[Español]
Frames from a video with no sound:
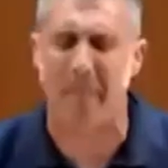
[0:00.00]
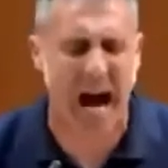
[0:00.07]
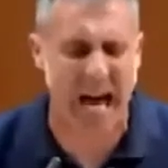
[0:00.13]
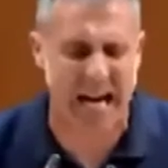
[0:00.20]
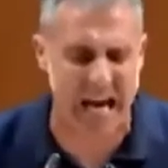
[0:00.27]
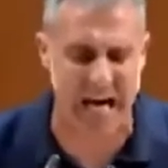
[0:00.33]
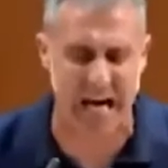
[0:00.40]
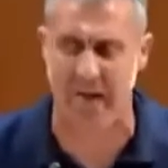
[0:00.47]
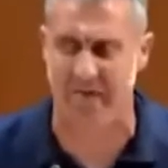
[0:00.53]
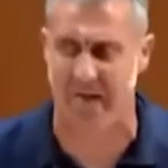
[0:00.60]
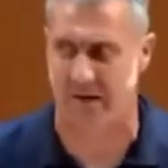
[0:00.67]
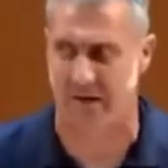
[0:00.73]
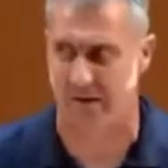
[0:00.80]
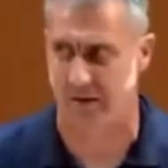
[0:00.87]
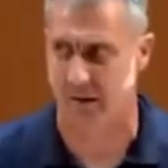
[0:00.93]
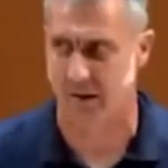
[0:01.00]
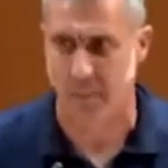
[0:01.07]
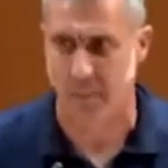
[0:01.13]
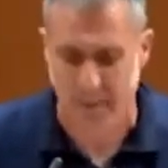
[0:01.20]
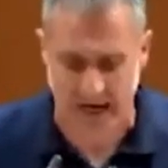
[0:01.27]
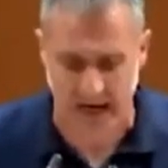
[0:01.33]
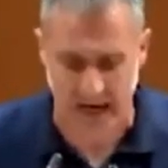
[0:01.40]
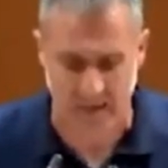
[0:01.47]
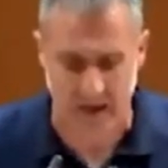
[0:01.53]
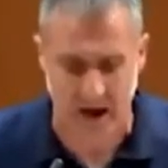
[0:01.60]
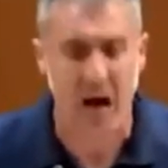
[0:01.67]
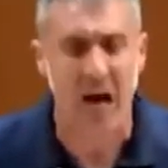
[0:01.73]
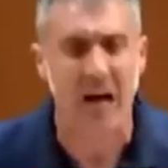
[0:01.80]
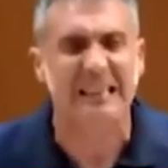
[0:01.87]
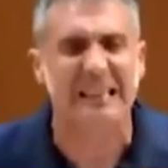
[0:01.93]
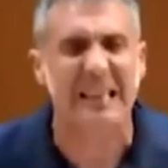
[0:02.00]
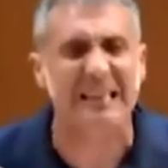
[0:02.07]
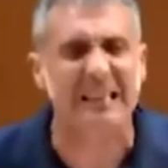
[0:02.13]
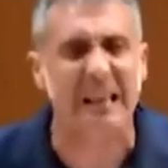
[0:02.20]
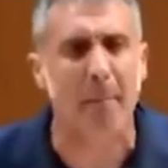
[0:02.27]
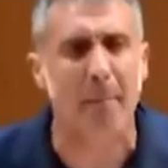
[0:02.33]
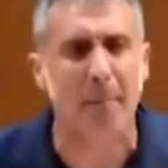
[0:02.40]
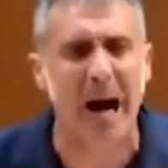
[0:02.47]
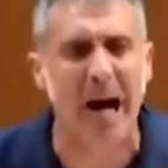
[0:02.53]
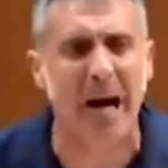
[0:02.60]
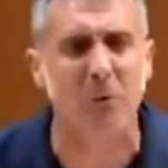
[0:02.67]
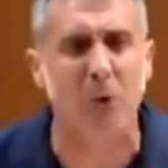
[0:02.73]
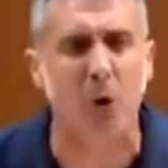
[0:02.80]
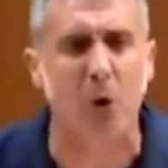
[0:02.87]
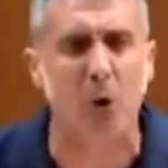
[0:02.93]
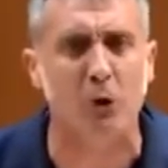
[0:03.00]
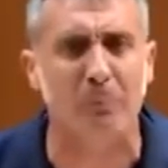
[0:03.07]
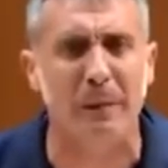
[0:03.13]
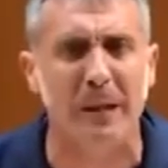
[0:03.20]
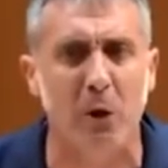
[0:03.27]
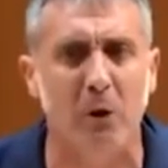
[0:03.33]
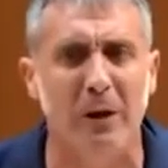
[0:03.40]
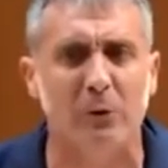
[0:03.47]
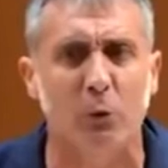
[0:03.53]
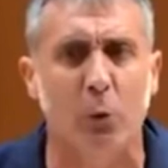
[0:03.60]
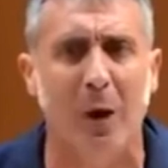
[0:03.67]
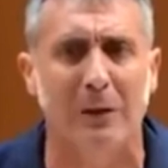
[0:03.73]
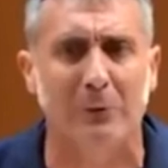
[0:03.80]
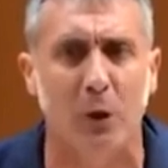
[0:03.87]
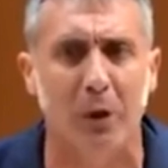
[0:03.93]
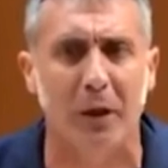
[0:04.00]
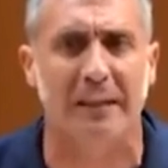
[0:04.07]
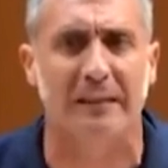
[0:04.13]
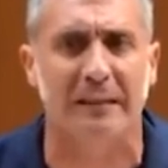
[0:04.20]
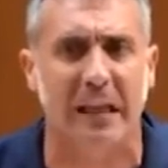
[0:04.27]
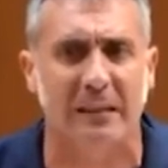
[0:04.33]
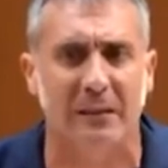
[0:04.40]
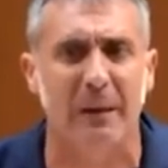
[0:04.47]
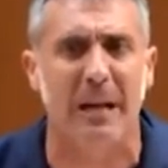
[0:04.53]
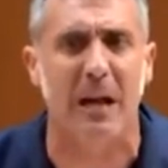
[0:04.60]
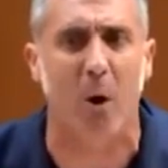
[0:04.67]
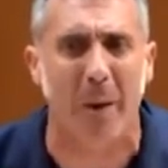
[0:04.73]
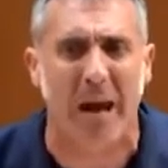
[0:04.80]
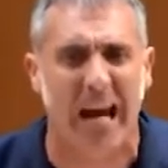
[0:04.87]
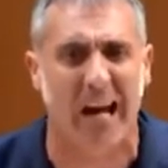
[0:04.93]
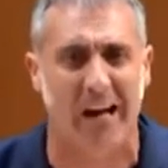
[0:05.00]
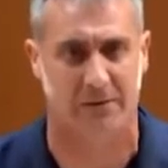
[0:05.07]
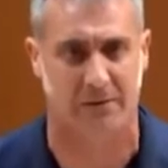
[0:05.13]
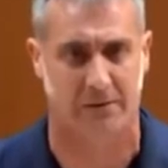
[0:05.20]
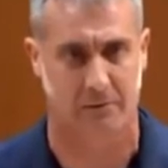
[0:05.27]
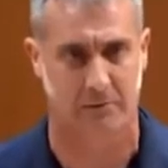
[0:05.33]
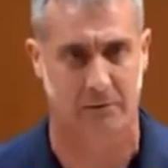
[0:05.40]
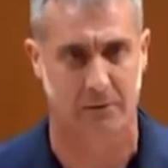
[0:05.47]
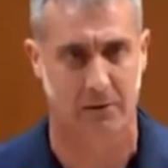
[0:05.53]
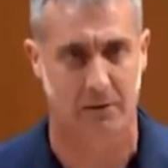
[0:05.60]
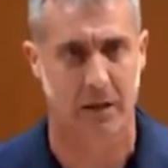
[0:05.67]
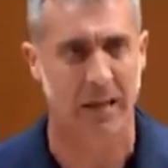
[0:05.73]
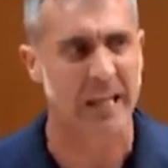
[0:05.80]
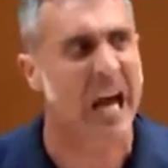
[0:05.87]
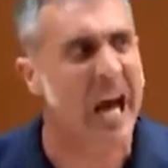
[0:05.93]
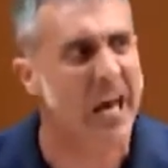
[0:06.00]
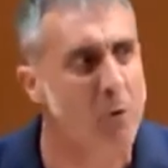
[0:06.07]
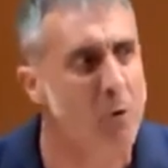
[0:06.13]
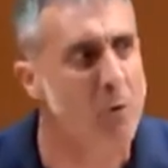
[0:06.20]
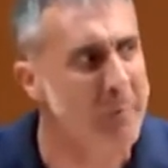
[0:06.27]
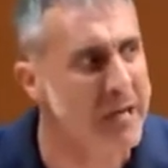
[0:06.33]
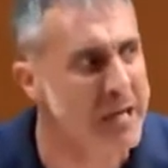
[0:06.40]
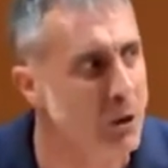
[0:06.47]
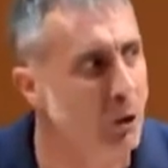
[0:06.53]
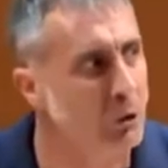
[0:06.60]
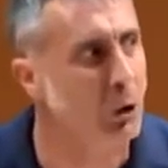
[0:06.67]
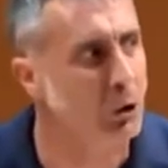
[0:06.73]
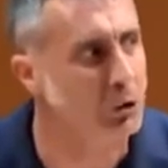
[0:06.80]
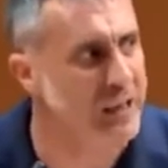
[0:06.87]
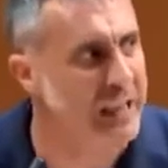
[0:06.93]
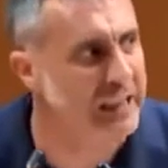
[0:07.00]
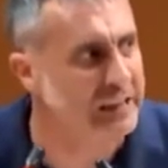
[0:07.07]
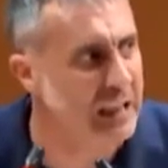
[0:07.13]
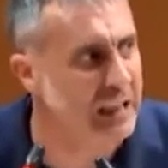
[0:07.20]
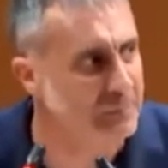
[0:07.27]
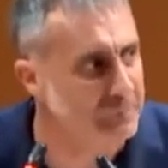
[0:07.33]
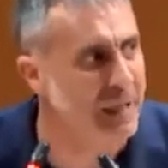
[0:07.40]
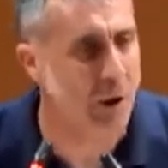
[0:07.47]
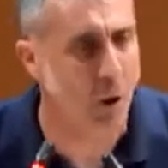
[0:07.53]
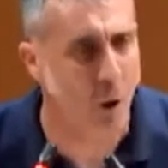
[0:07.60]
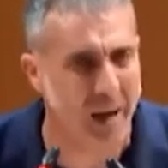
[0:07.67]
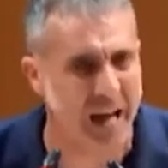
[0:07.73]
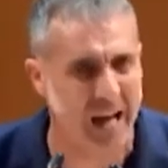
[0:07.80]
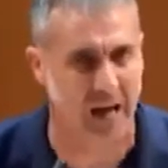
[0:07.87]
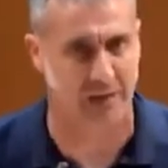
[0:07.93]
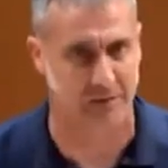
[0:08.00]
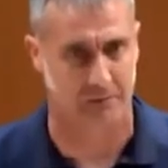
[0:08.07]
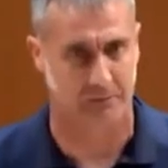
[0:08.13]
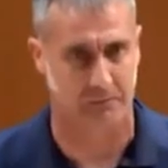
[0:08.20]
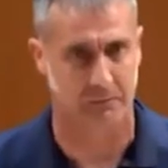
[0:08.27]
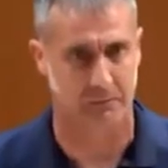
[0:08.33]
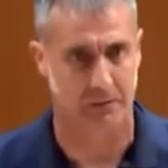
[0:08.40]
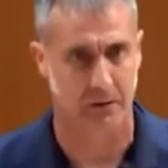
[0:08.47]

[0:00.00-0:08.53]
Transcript: Para nada, para nada. Se están pagando 2.400.000 ovejas y hay 1.200.000 ovejas.